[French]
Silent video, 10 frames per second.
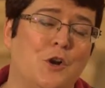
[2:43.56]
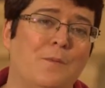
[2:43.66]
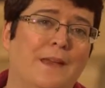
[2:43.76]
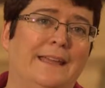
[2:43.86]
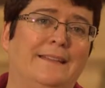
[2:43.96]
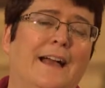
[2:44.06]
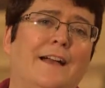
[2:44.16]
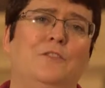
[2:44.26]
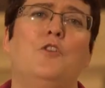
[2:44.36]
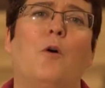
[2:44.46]
comme
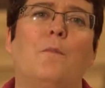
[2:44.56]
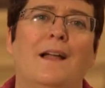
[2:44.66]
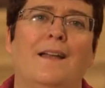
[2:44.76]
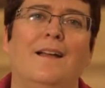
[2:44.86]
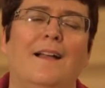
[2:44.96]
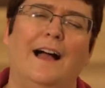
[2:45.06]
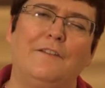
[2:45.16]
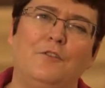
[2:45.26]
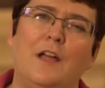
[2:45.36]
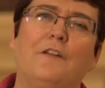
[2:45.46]
état normal.
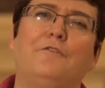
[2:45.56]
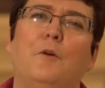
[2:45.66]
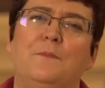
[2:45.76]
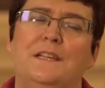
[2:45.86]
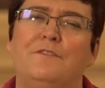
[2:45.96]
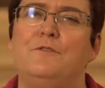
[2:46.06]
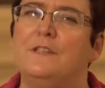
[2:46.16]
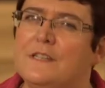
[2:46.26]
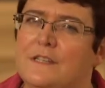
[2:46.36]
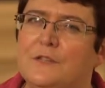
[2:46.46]
Avant la réforme, il y avait une
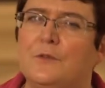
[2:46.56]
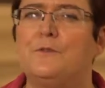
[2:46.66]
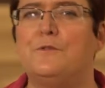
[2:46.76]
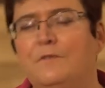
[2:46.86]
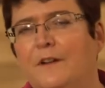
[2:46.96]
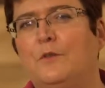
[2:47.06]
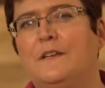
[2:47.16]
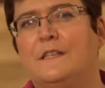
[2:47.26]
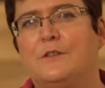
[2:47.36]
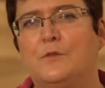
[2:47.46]
insistance, une
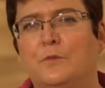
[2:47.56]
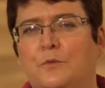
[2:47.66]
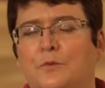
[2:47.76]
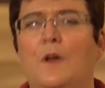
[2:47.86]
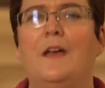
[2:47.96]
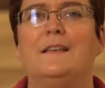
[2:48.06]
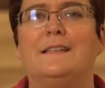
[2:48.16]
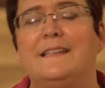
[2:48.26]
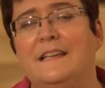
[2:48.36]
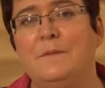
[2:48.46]
valorisation du
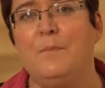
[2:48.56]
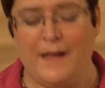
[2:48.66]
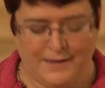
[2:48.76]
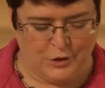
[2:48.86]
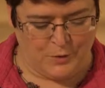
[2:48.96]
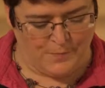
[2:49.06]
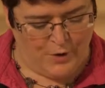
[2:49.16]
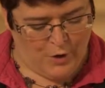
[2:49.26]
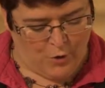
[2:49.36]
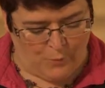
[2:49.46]
célibat comme
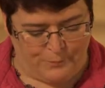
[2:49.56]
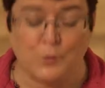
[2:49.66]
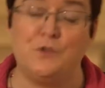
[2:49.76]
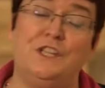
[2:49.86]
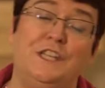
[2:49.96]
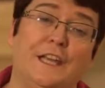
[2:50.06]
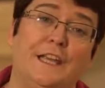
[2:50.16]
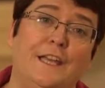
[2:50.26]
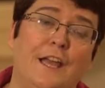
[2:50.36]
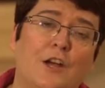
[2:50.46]
euh,
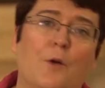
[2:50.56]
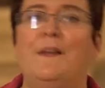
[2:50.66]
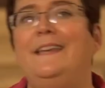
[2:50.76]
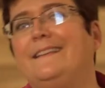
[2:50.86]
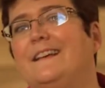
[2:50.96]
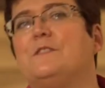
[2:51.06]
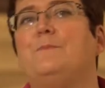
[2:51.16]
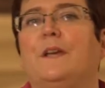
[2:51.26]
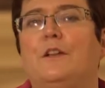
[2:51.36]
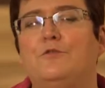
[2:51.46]
considéré comme un état
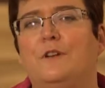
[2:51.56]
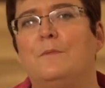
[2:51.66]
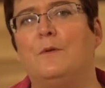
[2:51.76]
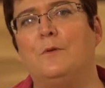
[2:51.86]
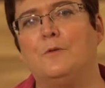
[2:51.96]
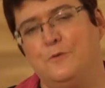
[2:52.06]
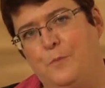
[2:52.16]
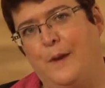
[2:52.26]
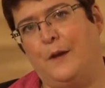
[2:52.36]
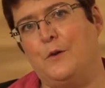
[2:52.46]
spirituellement euh,
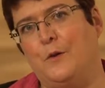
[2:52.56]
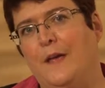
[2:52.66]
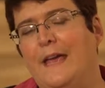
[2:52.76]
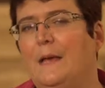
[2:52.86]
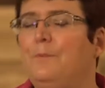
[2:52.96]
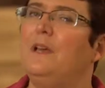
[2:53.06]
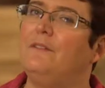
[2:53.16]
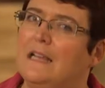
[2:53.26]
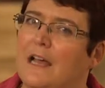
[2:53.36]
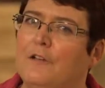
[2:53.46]
supérieur. Et puis
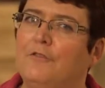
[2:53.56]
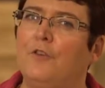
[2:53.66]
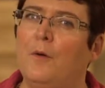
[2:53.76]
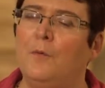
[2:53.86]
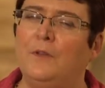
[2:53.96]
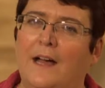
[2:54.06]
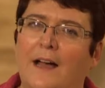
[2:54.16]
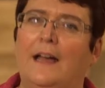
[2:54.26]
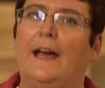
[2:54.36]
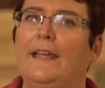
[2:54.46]
avec la réforme, on a
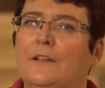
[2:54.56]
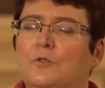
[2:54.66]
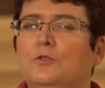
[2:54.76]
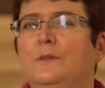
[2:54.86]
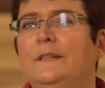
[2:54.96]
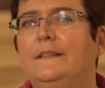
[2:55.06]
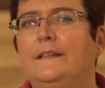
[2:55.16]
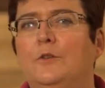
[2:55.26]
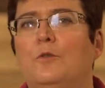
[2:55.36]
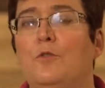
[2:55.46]
réintroduit
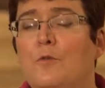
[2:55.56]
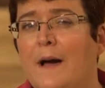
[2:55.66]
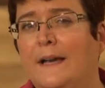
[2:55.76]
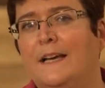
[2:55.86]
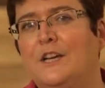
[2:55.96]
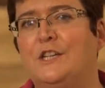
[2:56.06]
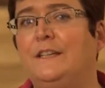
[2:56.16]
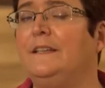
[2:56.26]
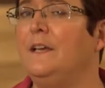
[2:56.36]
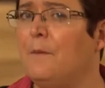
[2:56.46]
l'idée que le mariage
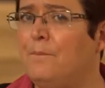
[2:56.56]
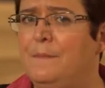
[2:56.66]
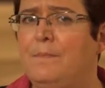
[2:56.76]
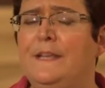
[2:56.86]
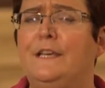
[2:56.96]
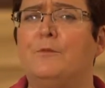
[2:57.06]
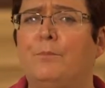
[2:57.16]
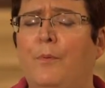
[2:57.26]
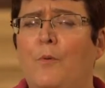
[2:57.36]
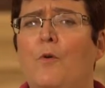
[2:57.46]
était biblique,
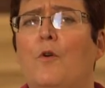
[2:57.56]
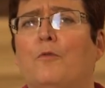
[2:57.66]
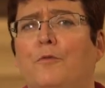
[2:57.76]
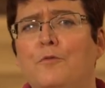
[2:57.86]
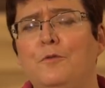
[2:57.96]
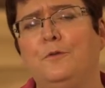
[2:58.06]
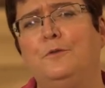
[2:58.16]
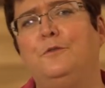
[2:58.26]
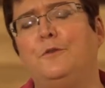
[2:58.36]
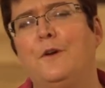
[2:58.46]
bon, voulu de
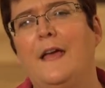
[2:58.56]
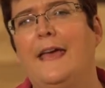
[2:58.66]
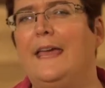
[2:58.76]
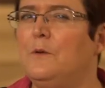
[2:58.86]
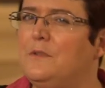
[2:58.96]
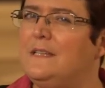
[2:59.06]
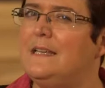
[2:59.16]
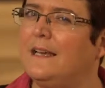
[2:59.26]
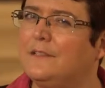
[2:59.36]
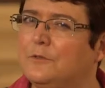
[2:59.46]
Dieu, et
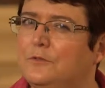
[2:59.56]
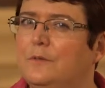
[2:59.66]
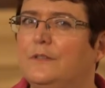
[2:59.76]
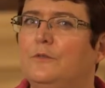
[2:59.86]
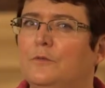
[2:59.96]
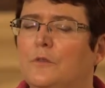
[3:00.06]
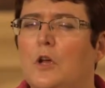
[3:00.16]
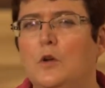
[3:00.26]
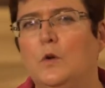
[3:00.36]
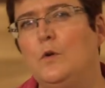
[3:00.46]
aussi l'accentuation
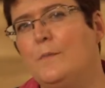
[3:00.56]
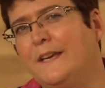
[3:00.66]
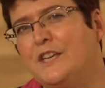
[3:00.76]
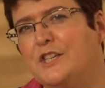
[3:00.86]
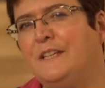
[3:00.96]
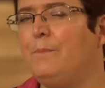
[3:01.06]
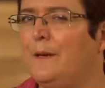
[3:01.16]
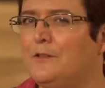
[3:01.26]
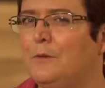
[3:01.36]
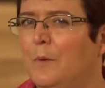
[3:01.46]
que le mariage n'était
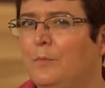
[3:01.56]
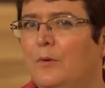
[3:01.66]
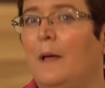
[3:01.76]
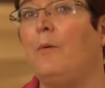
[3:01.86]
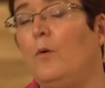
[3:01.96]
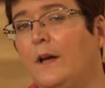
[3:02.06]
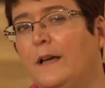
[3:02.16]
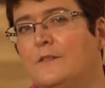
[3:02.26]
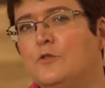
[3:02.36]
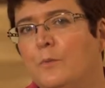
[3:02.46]
pas seulement pour la
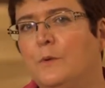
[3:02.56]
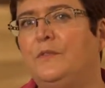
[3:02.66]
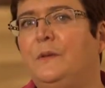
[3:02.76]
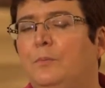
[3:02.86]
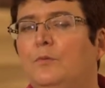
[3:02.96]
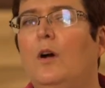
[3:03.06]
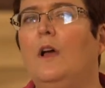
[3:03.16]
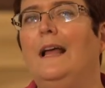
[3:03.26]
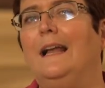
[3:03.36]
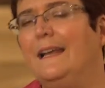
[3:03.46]
procréation, mais aussi pour
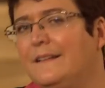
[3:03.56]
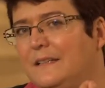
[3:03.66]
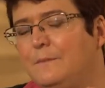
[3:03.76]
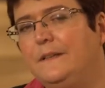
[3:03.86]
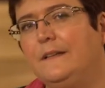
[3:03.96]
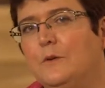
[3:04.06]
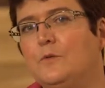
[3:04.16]
l'intimité